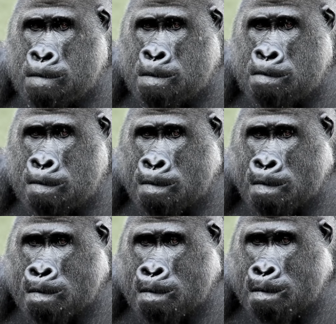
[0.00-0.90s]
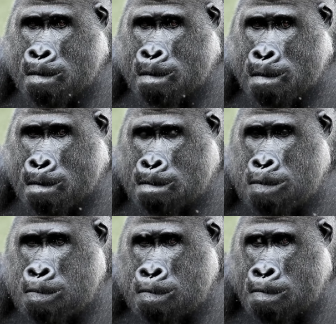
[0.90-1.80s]
Wildpark Lüneburger Heide,
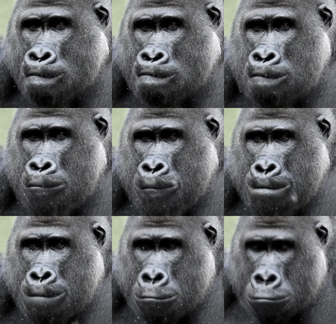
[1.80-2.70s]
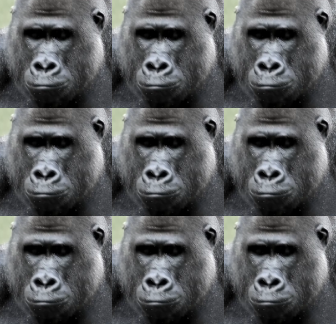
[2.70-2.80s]
während Tani